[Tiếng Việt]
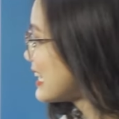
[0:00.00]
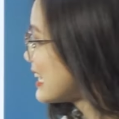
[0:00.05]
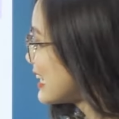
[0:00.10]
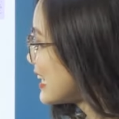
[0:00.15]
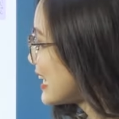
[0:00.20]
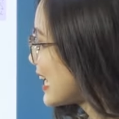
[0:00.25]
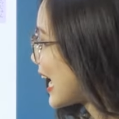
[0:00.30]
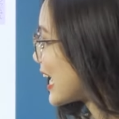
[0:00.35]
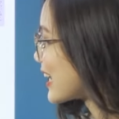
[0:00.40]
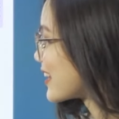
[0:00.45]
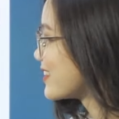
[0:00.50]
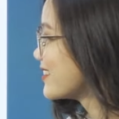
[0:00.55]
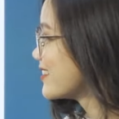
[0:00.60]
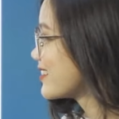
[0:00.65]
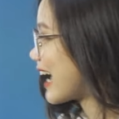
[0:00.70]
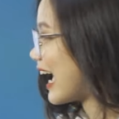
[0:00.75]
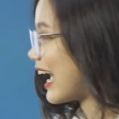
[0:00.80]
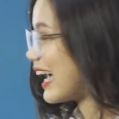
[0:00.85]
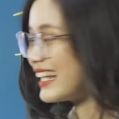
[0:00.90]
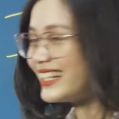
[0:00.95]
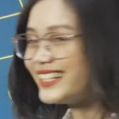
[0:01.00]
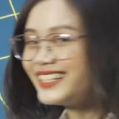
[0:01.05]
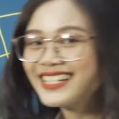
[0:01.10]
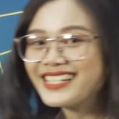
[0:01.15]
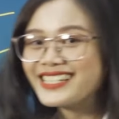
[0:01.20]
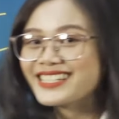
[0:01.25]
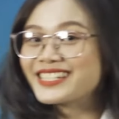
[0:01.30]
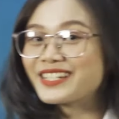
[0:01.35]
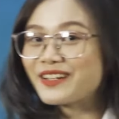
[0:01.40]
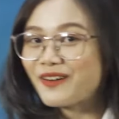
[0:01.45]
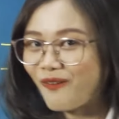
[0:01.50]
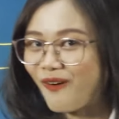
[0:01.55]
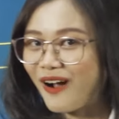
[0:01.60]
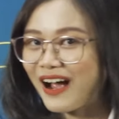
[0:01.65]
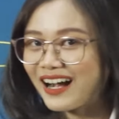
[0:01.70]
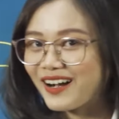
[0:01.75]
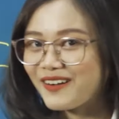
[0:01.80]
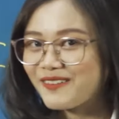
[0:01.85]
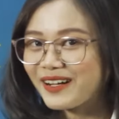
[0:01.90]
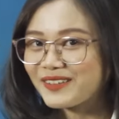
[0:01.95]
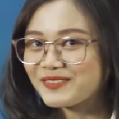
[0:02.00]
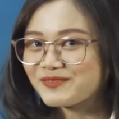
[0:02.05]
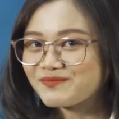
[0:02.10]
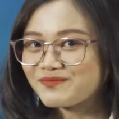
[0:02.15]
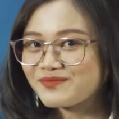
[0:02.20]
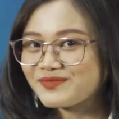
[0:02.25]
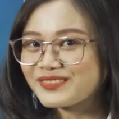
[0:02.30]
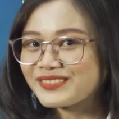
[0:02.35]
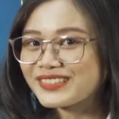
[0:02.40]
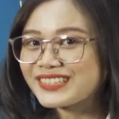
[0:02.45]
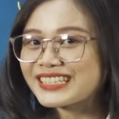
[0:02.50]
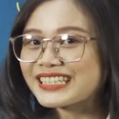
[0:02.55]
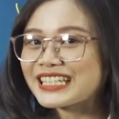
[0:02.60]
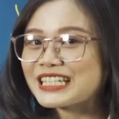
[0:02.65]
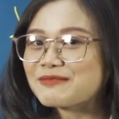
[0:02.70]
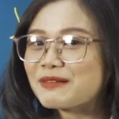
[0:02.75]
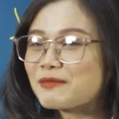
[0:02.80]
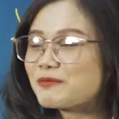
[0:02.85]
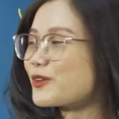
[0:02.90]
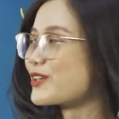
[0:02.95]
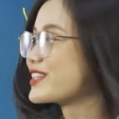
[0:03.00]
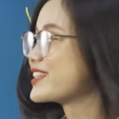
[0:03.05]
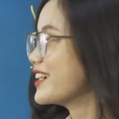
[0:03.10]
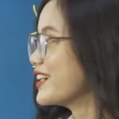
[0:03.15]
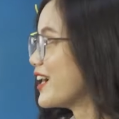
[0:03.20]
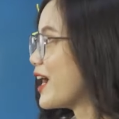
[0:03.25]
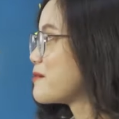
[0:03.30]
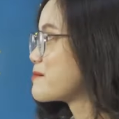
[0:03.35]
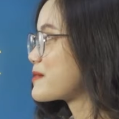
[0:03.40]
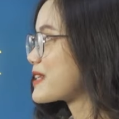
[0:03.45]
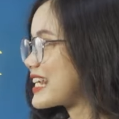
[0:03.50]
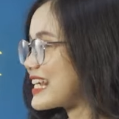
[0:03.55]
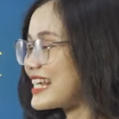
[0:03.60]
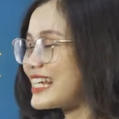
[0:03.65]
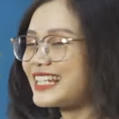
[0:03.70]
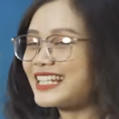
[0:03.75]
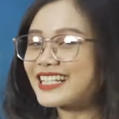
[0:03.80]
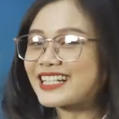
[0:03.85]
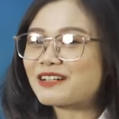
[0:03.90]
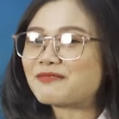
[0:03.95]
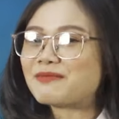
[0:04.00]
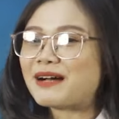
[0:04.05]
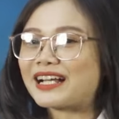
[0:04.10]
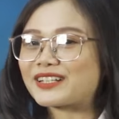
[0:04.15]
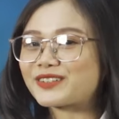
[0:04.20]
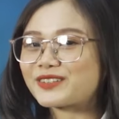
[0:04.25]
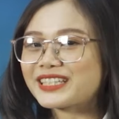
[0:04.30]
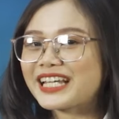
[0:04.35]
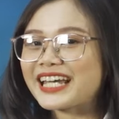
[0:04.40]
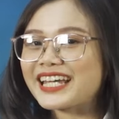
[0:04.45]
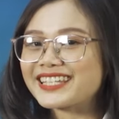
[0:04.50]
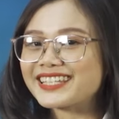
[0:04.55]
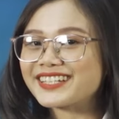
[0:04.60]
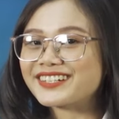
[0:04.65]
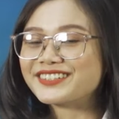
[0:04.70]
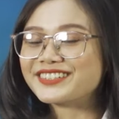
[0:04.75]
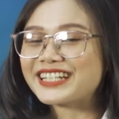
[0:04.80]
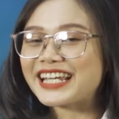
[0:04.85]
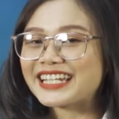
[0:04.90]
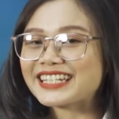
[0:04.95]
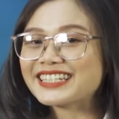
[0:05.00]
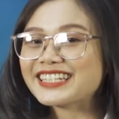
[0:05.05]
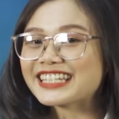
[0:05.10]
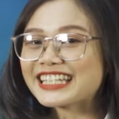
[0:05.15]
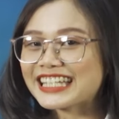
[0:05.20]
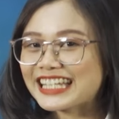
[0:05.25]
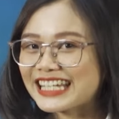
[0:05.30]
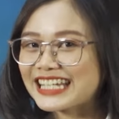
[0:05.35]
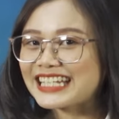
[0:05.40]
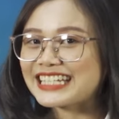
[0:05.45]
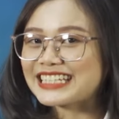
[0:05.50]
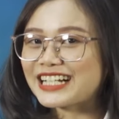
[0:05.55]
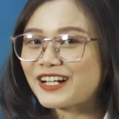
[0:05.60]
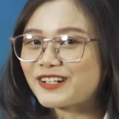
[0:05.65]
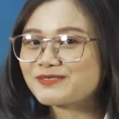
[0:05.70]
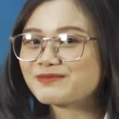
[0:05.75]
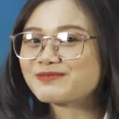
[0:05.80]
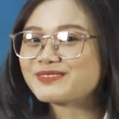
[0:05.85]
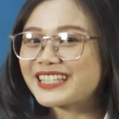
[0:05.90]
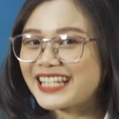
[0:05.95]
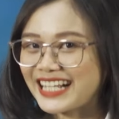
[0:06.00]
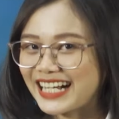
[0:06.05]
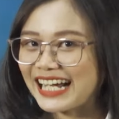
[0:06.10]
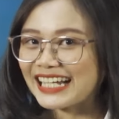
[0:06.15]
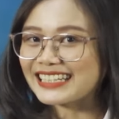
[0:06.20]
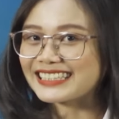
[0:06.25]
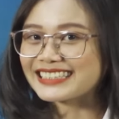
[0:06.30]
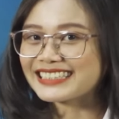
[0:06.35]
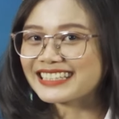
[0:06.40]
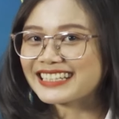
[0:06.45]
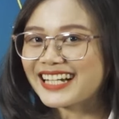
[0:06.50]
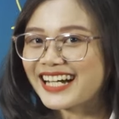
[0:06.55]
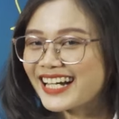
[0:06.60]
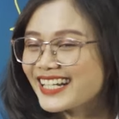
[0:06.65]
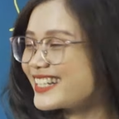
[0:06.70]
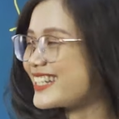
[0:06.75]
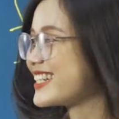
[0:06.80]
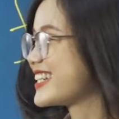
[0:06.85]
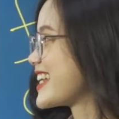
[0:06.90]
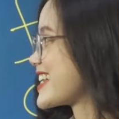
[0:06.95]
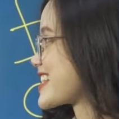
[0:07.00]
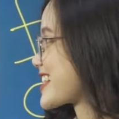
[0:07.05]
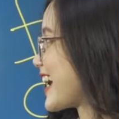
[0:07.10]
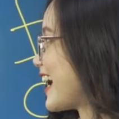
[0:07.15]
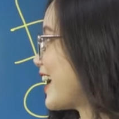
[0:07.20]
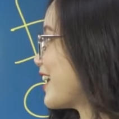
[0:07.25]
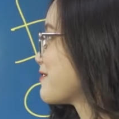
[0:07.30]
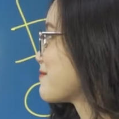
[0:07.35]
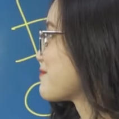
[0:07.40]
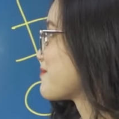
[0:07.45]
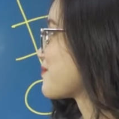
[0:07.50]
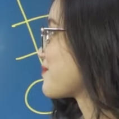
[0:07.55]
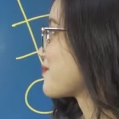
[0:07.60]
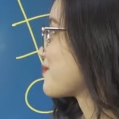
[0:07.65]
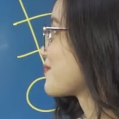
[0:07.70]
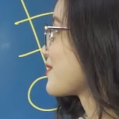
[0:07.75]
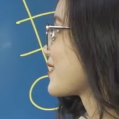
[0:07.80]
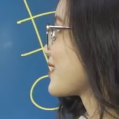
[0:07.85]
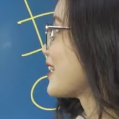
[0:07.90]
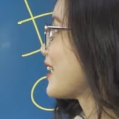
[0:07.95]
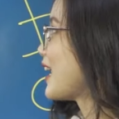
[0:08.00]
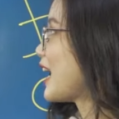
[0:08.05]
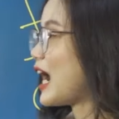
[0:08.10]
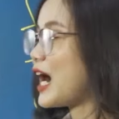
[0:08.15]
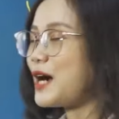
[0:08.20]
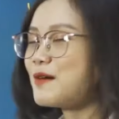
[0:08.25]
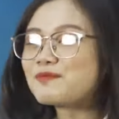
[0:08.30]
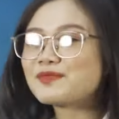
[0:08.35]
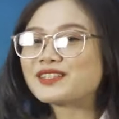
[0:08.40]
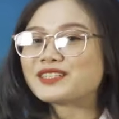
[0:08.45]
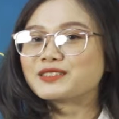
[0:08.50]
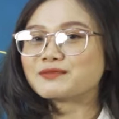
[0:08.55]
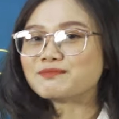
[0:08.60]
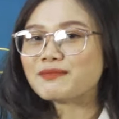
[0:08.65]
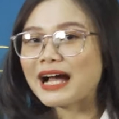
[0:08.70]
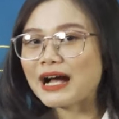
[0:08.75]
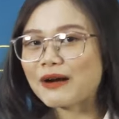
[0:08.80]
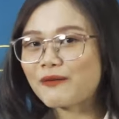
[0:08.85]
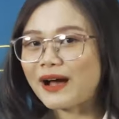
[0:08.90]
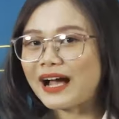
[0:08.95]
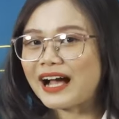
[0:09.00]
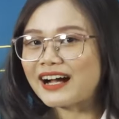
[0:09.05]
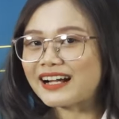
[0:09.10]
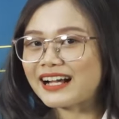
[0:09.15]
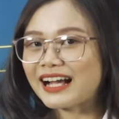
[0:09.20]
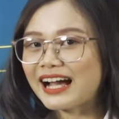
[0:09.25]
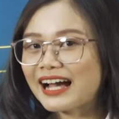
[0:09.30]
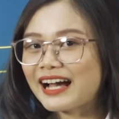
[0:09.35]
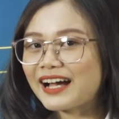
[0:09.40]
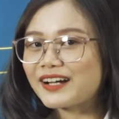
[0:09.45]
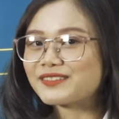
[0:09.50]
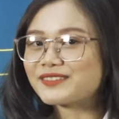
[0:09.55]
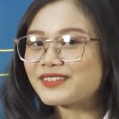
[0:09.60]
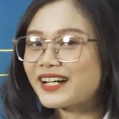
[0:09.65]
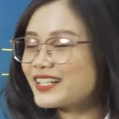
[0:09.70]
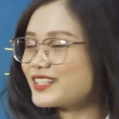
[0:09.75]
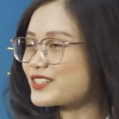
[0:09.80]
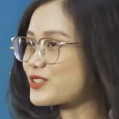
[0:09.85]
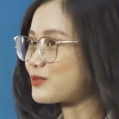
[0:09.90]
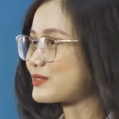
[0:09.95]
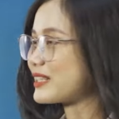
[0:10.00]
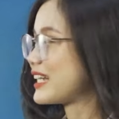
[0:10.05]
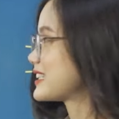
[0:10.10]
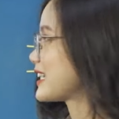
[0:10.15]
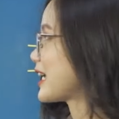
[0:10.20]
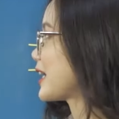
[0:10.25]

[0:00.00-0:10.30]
y hệt như cái chìa khóa không ạ? Khi mà muốn nhớ âm khi thì các bạn có thể nhớ đến khi trong tiếng Anh. Hãy y desu Âm thứ ba của hàng k. hãy chúng ta